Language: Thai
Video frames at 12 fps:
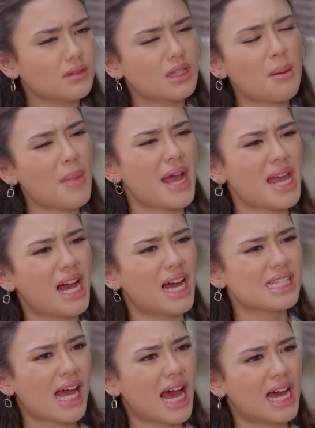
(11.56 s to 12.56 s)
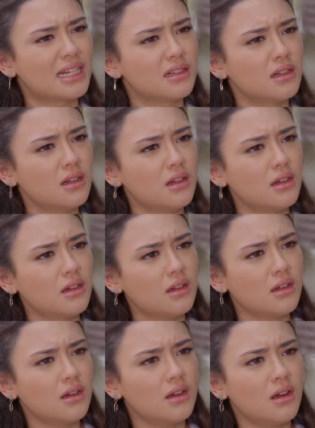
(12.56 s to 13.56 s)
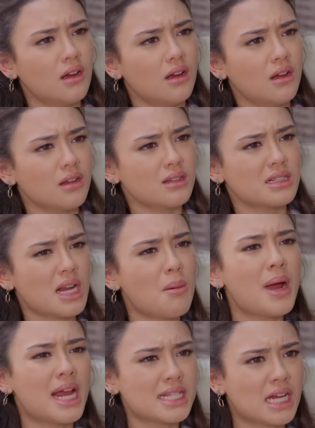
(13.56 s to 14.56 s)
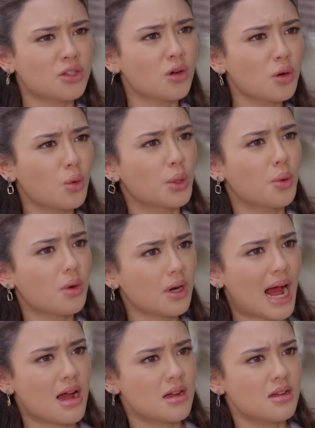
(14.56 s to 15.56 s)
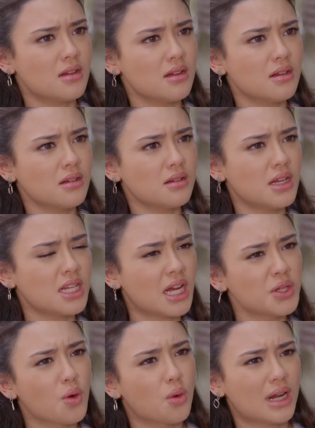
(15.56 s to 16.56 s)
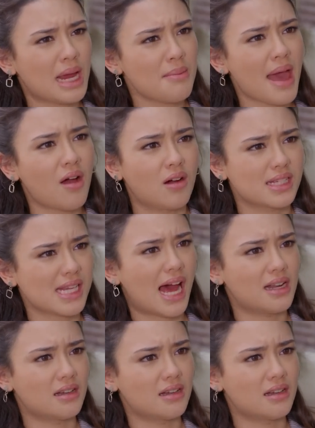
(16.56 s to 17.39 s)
ทำไมอะคะอาจารย์ ทำไมอาจารย์ต้องกลัวทุกครั้ง ที่ฉันอยู่ใกล้แม่ของอาจาร